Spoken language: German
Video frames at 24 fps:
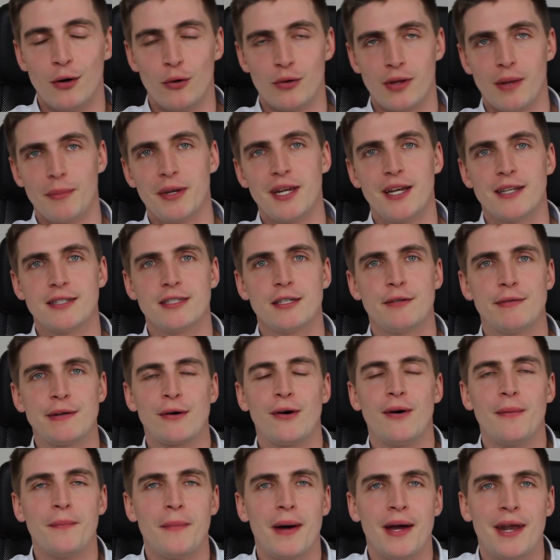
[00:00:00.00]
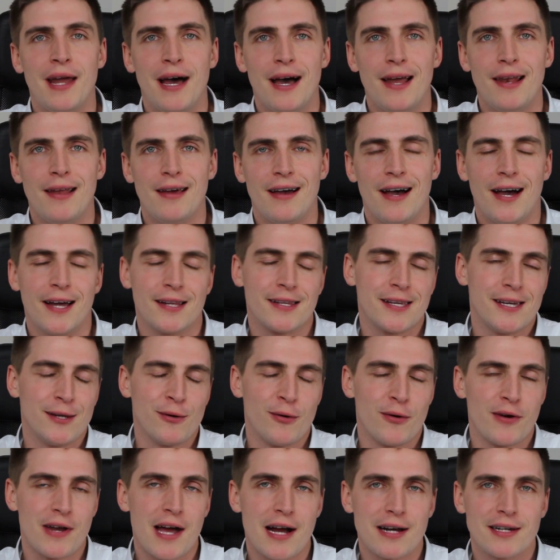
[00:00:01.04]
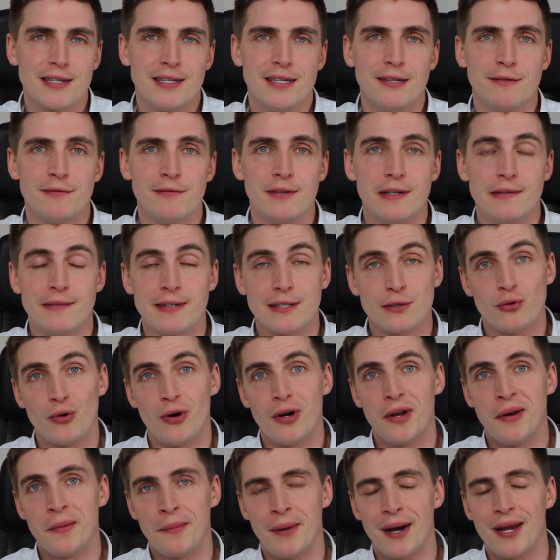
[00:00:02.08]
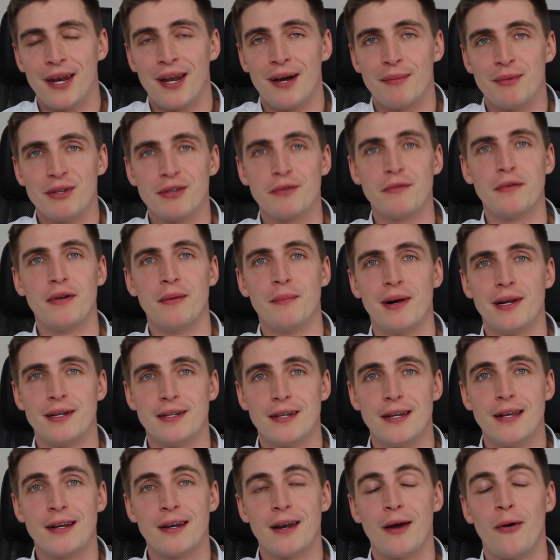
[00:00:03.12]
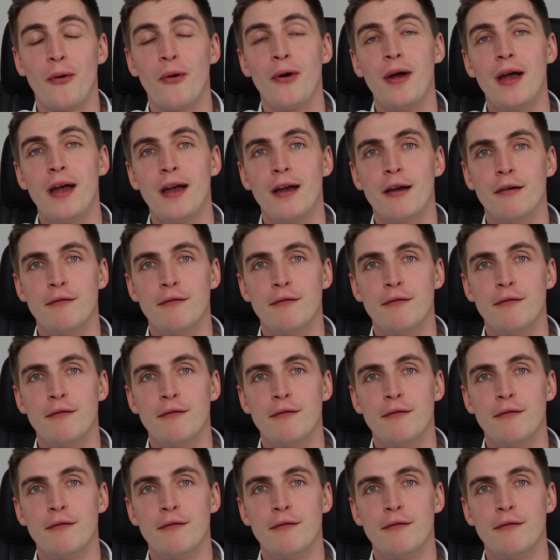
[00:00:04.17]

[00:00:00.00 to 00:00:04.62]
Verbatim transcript: Und damit herzlich willkommen an alle angehenden und aktiven Investoren. Mein Name ist Philipp Malte Lingnau.